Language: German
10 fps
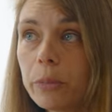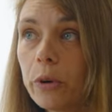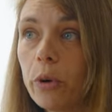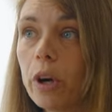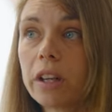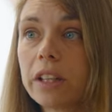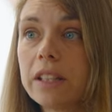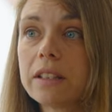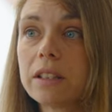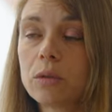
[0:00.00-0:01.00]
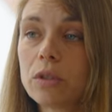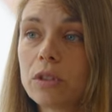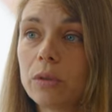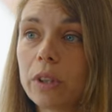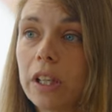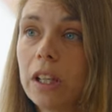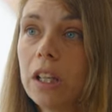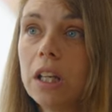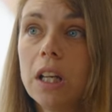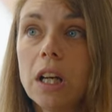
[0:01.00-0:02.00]
Behörden, Institutionen?
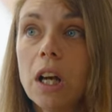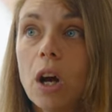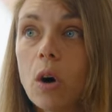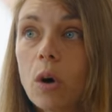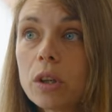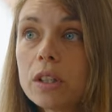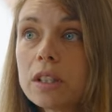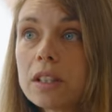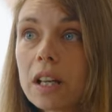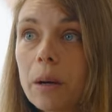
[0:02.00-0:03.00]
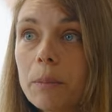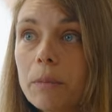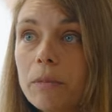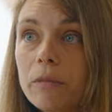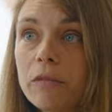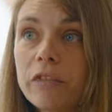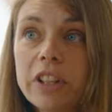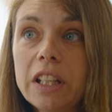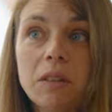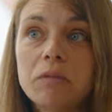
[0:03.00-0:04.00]
Und ähm,
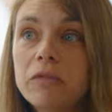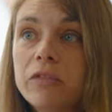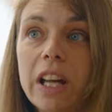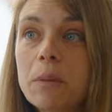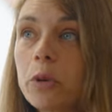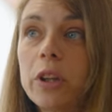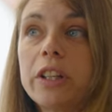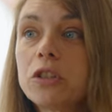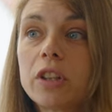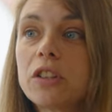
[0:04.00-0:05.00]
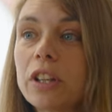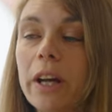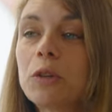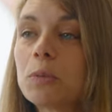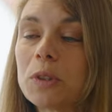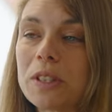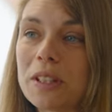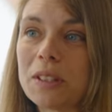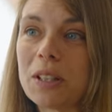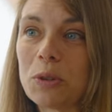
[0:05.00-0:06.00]
wie werden politische
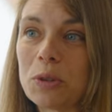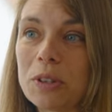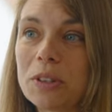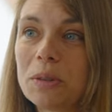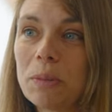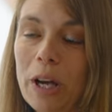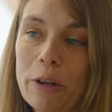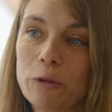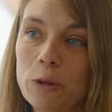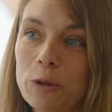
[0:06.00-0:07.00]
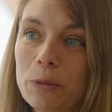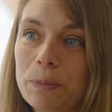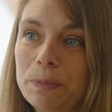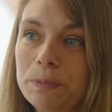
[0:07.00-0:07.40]
Entscheidungsprozesse dadurch beeinflusst?